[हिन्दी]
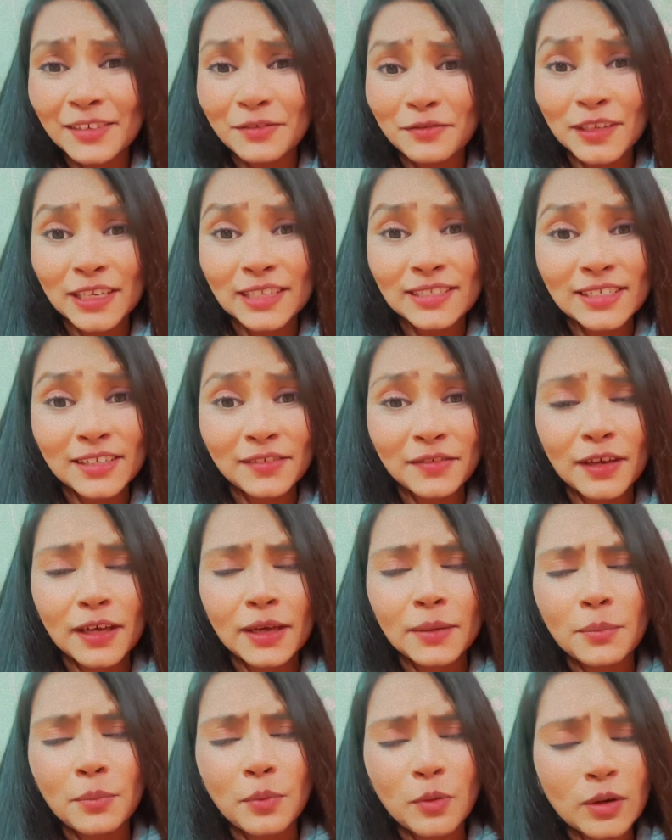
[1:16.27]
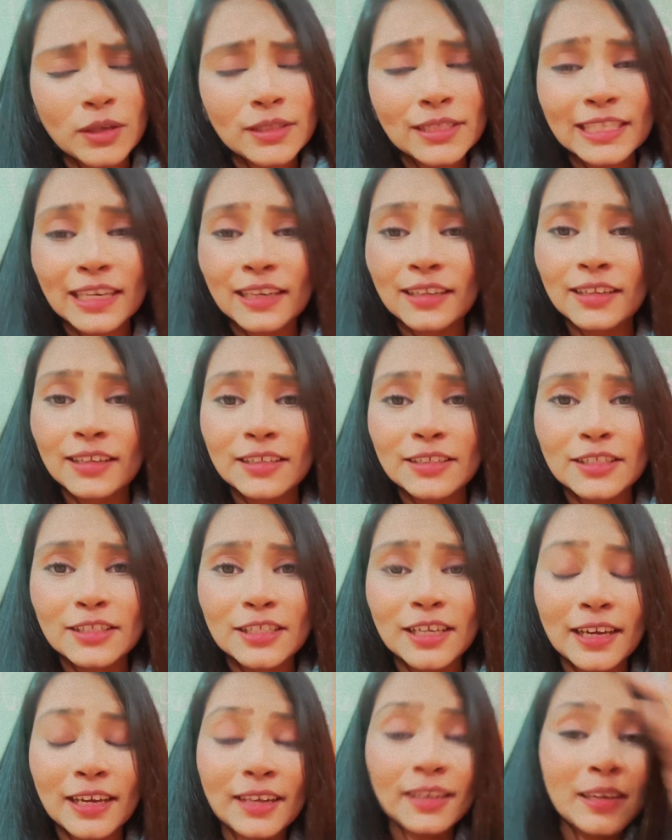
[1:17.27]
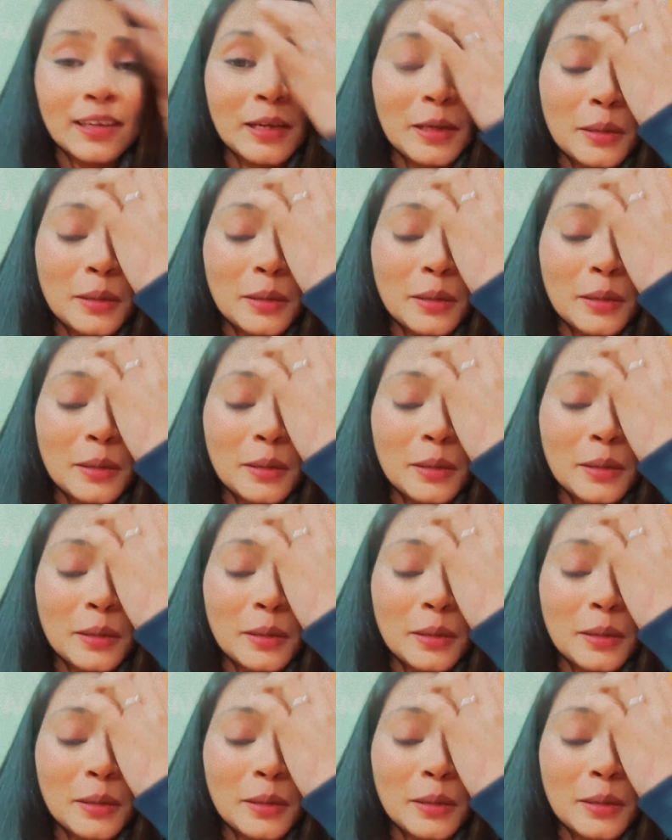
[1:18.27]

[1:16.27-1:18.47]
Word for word: इफेक्टिव है बहुत ज़्यादा अच्छा है